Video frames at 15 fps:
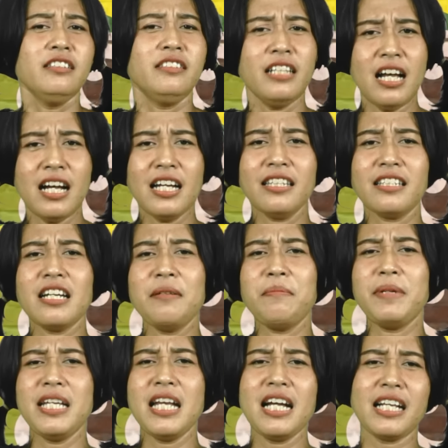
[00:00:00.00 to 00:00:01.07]
Jangankan
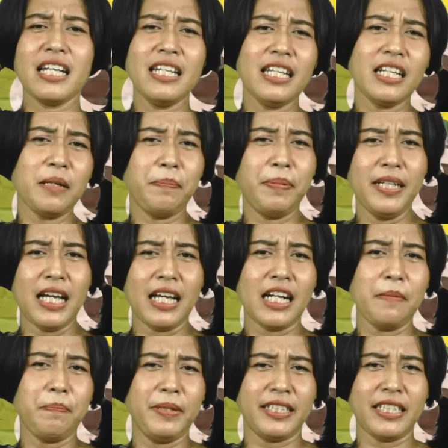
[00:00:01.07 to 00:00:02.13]
meyakini
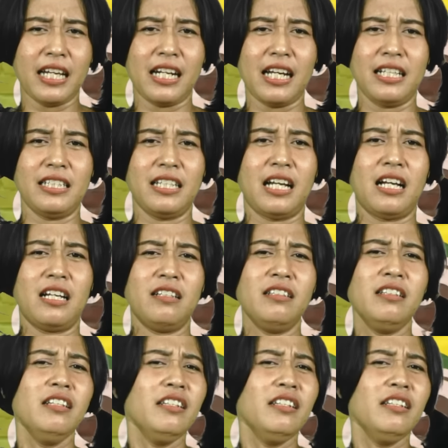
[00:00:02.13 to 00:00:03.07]
kebenaran bicaranya.